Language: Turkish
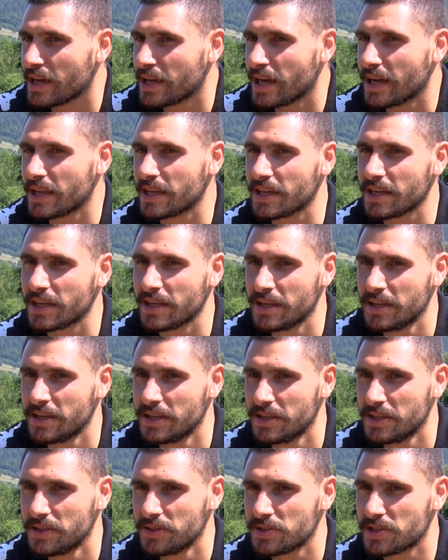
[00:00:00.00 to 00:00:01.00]
Yani
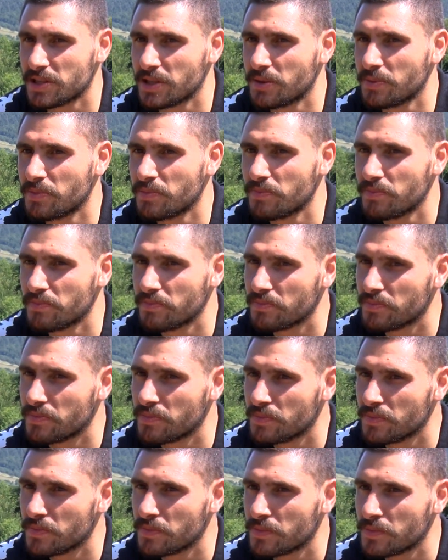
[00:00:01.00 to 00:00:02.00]
şimdi
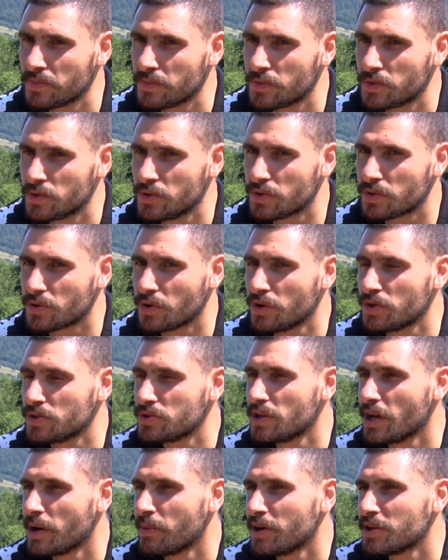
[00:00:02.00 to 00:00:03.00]
Türk
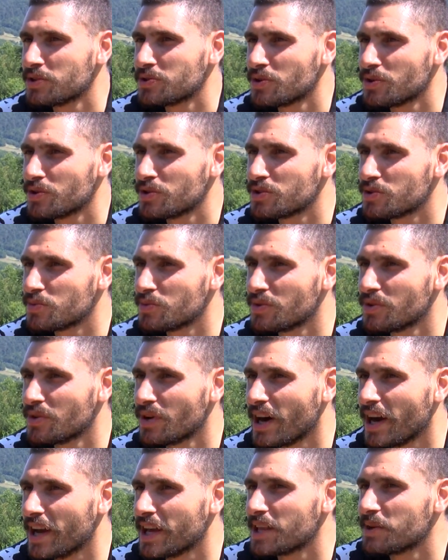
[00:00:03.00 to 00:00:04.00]
oyuncu yabancı oyuncu
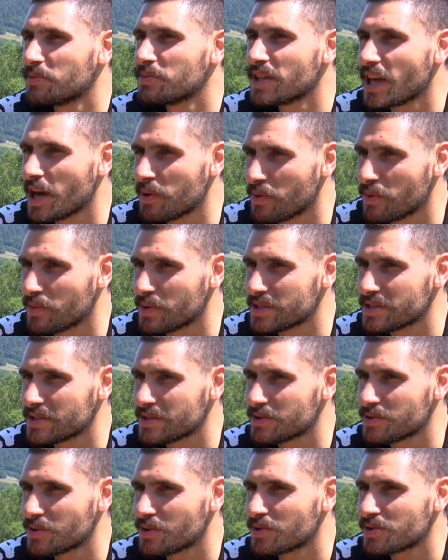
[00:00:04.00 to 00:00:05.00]
mu ayrımı da
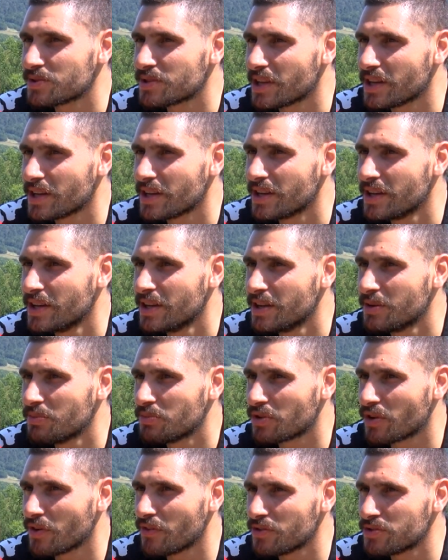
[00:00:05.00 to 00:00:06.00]
yapamazsın. Sonuçta
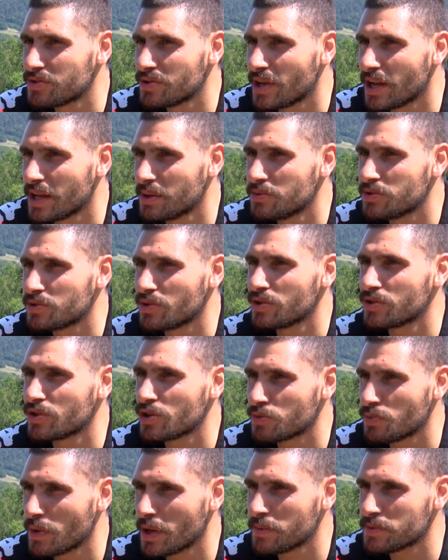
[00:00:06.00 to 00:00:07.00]
profesyonel bir
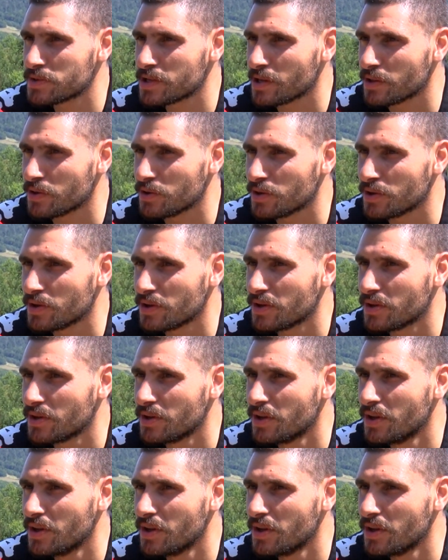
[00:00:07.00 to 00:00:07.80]
sözleşme imzalıyor.